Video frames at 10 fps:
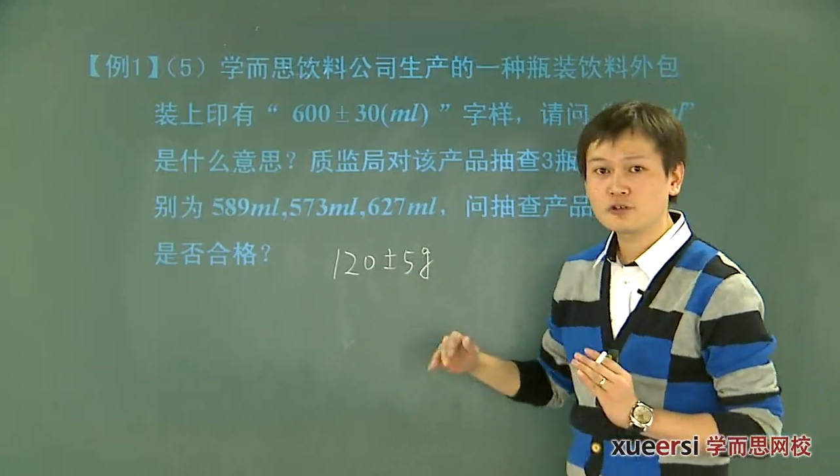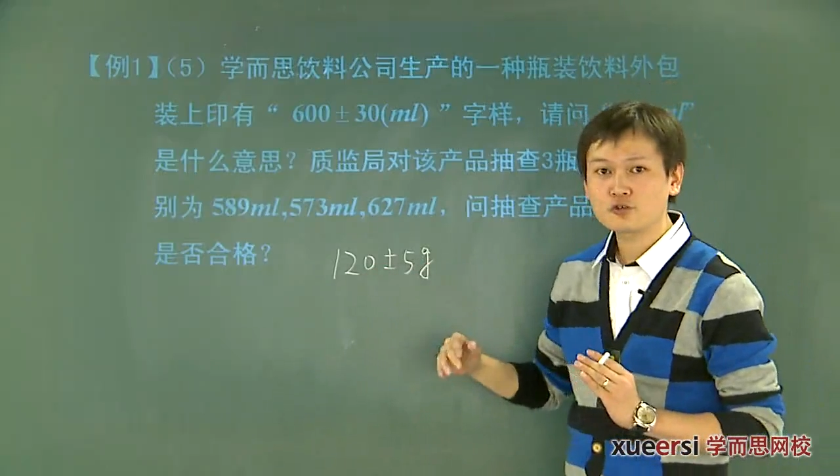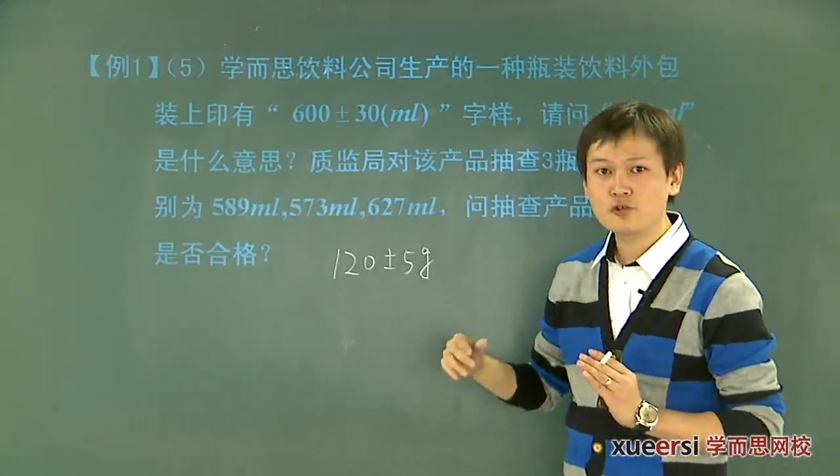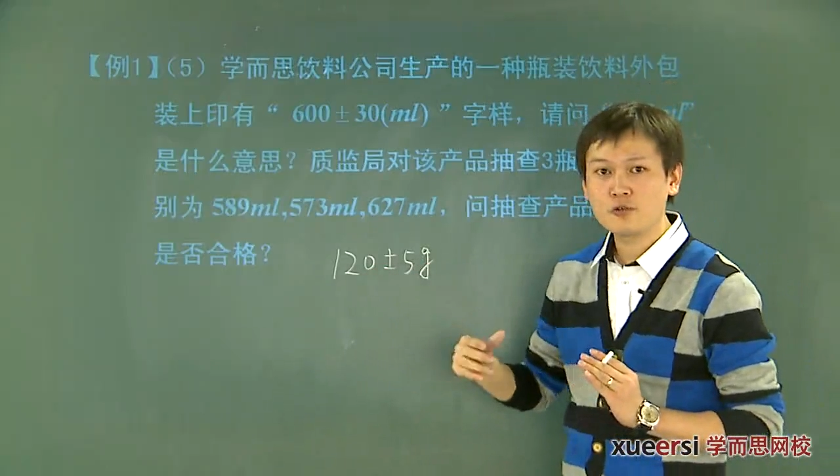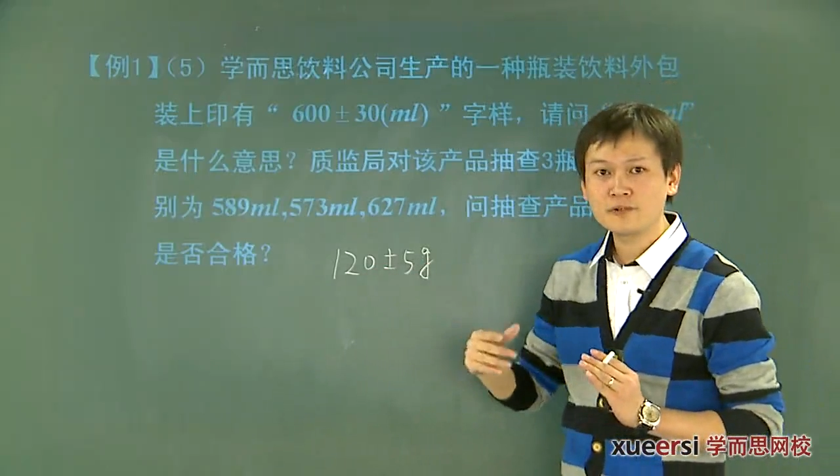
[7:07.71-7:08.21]
就是
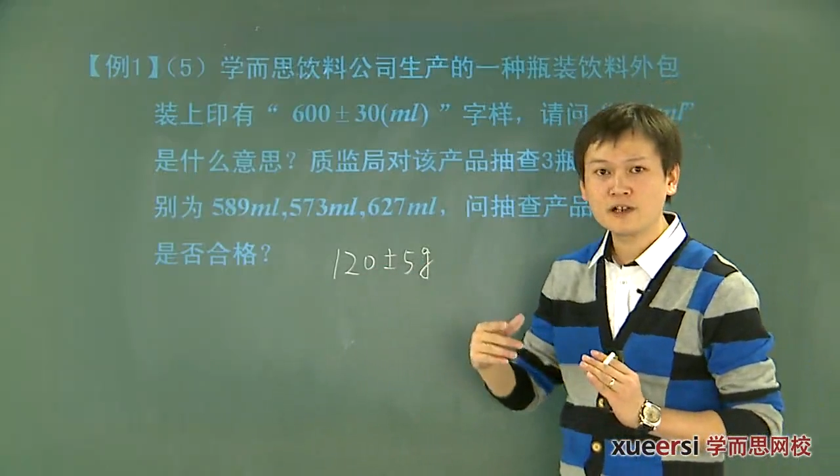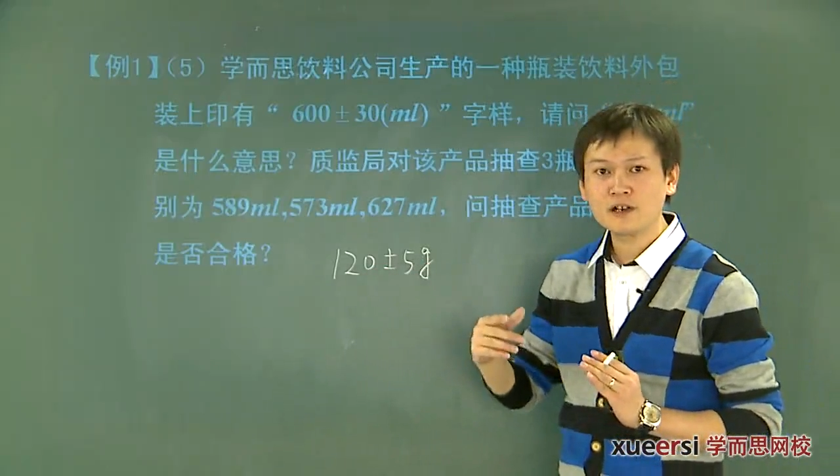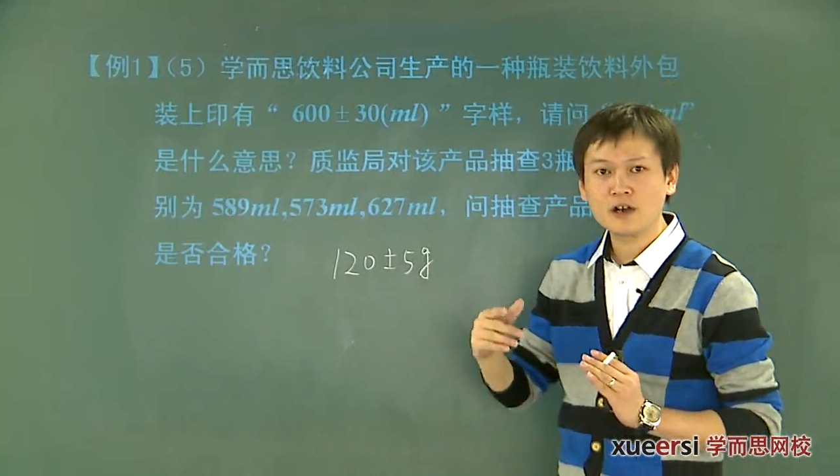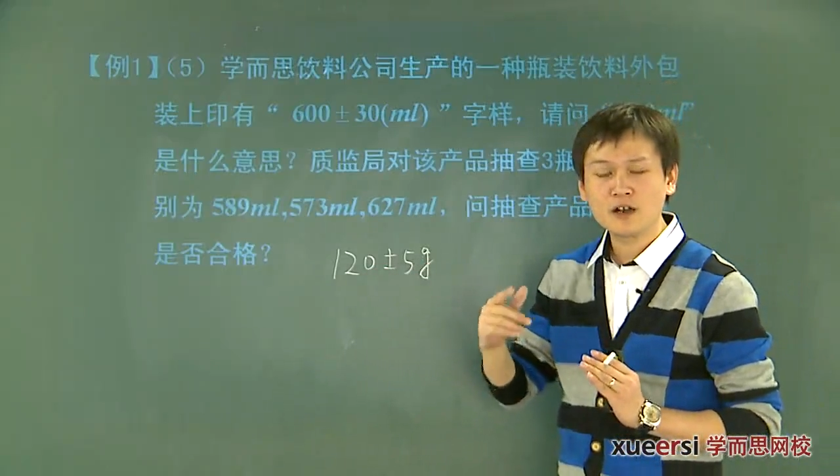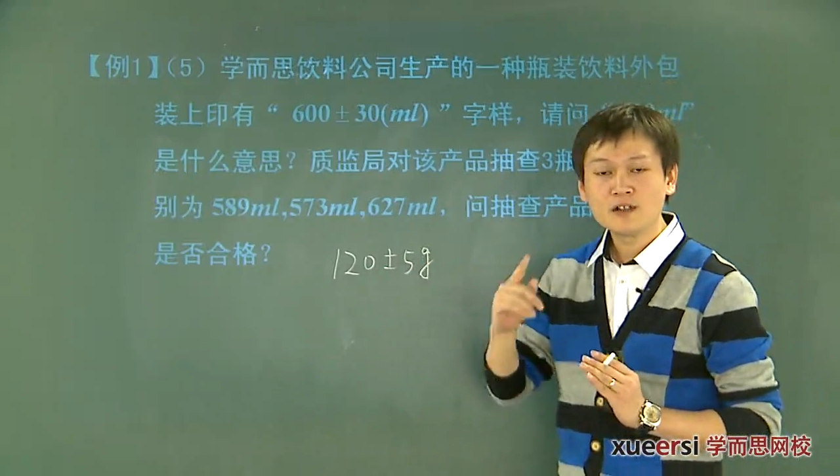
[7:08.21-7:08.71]
说我们这
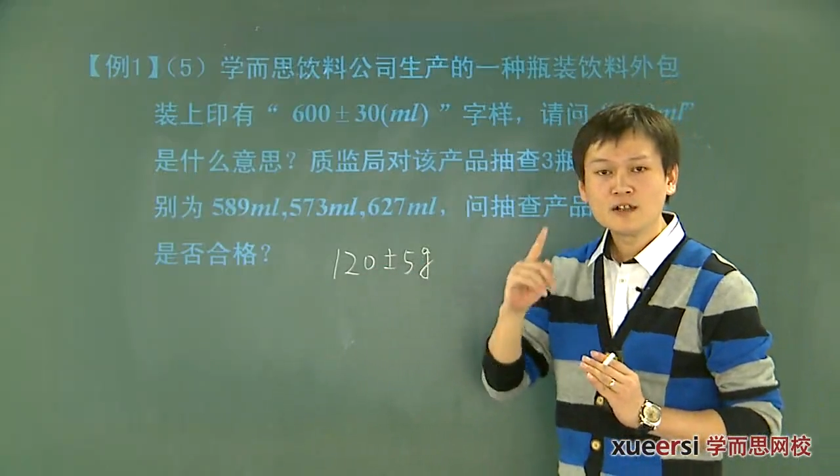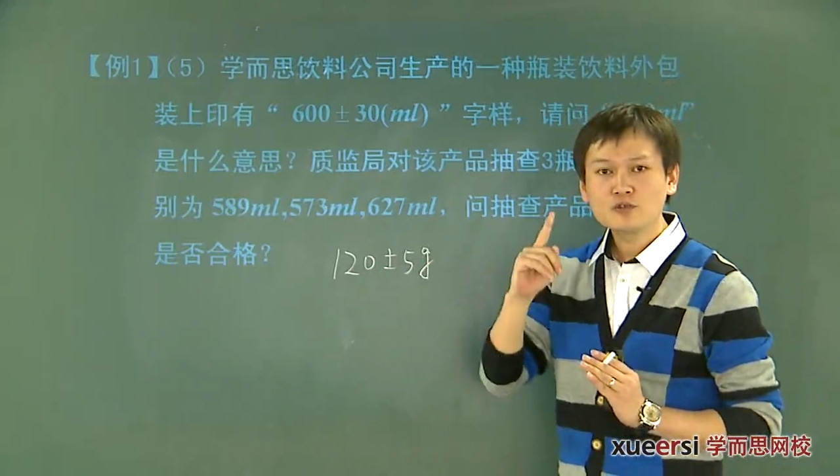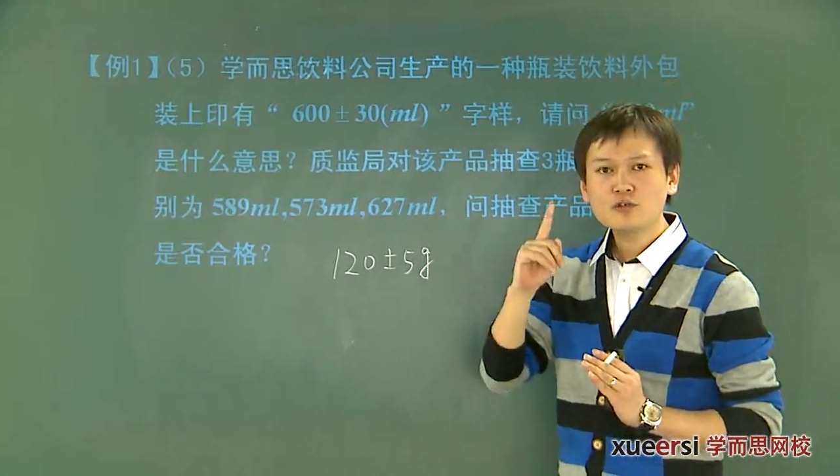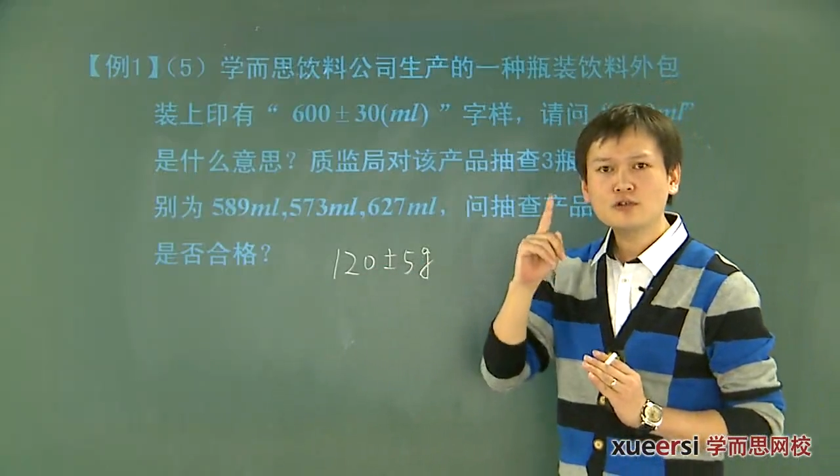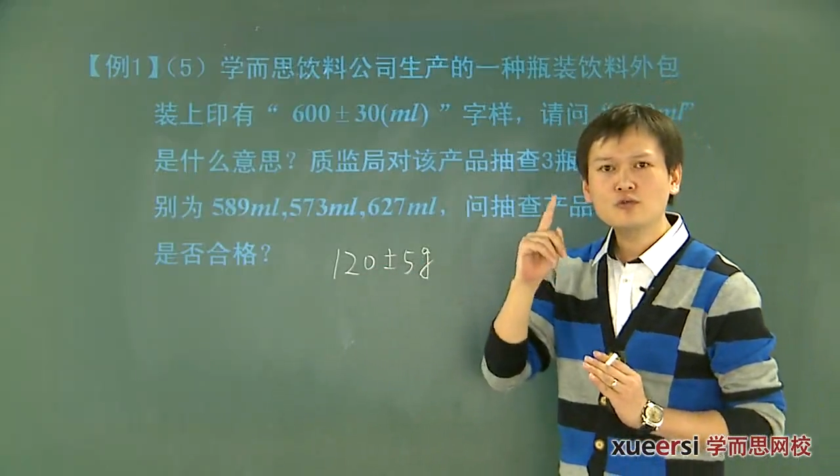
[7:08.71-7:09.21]
个
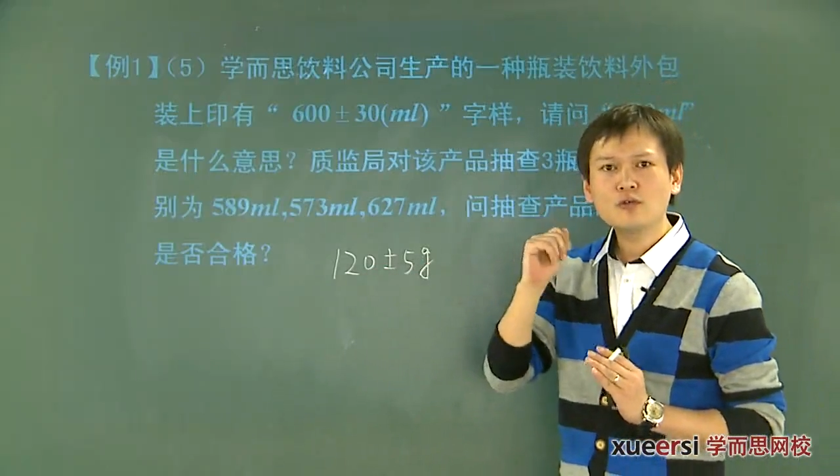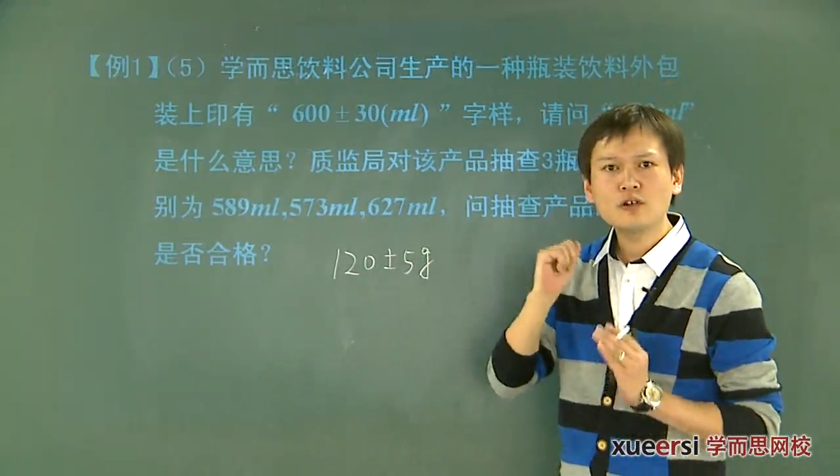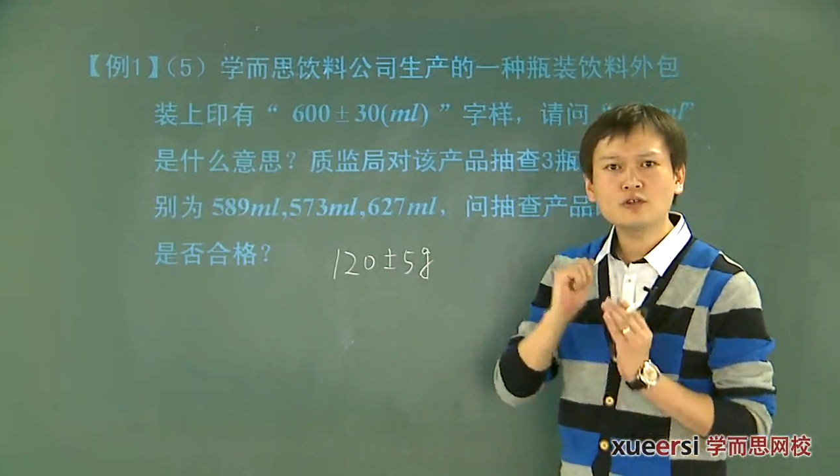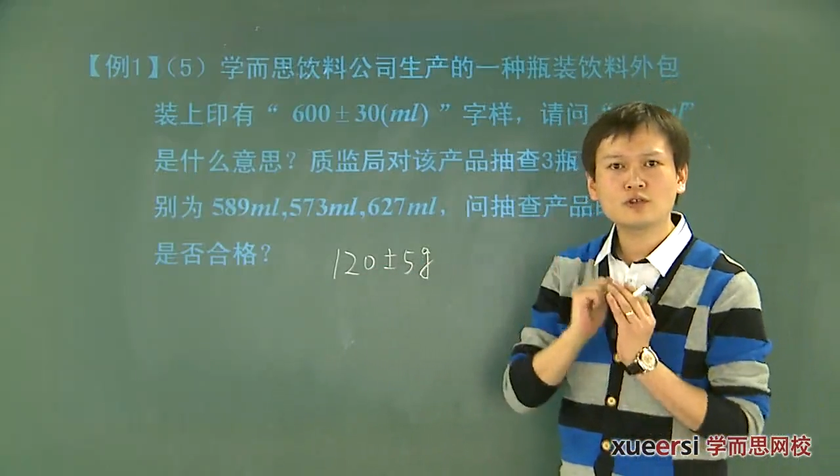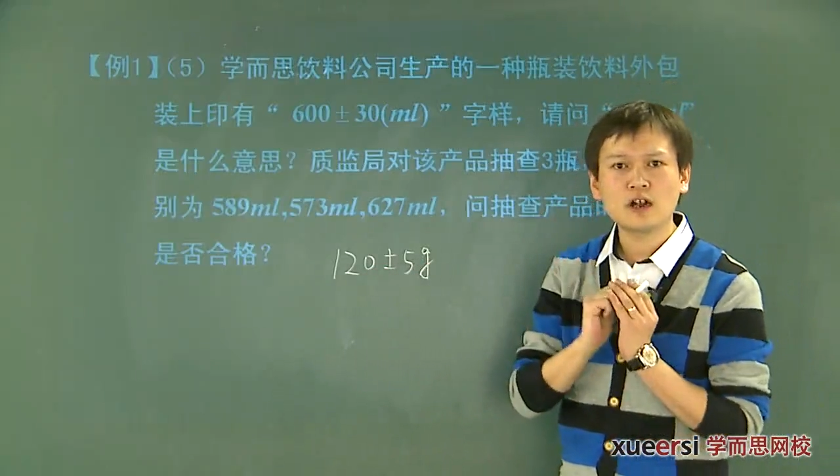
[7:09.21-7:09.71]
最
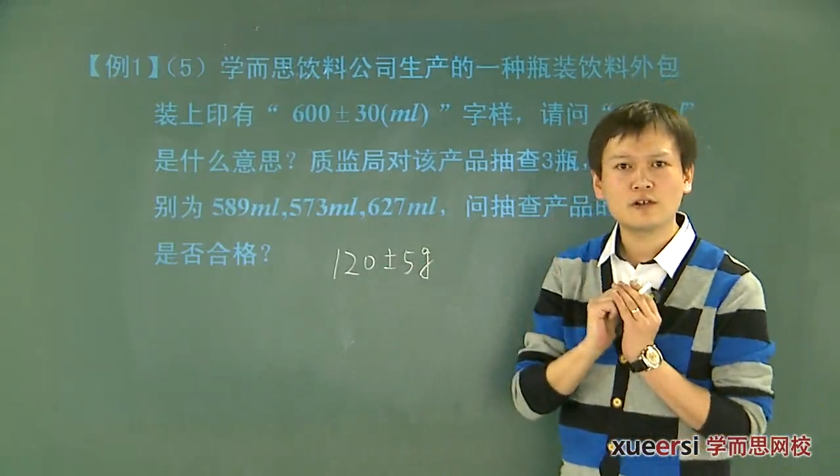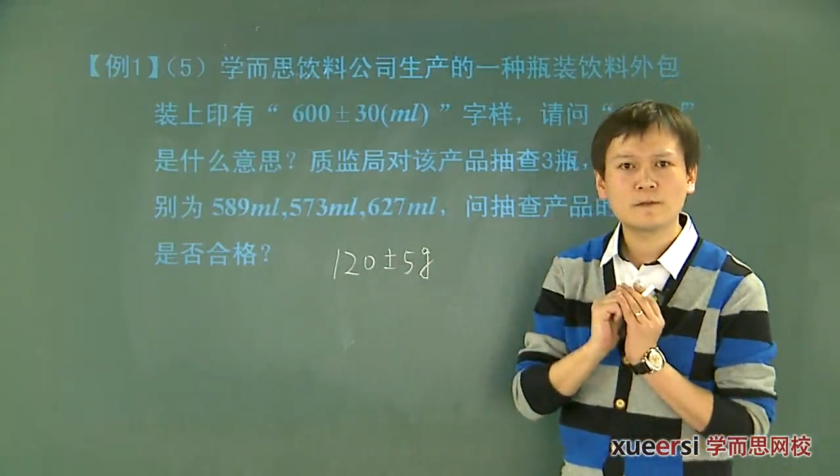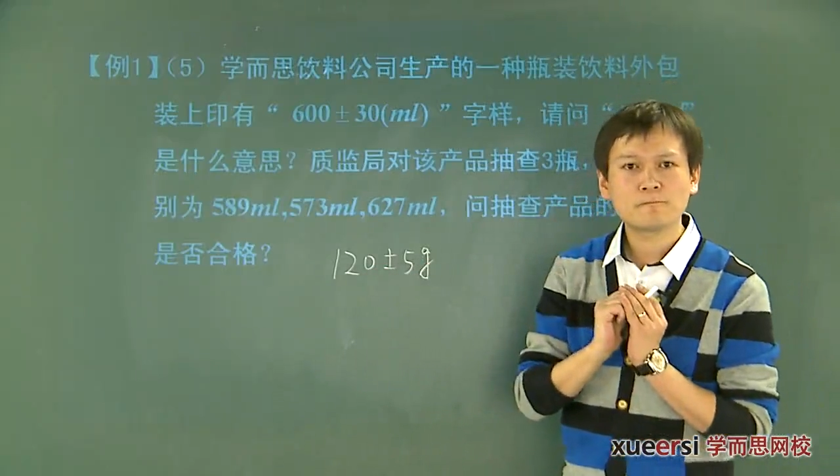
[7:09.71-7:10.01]
多多少？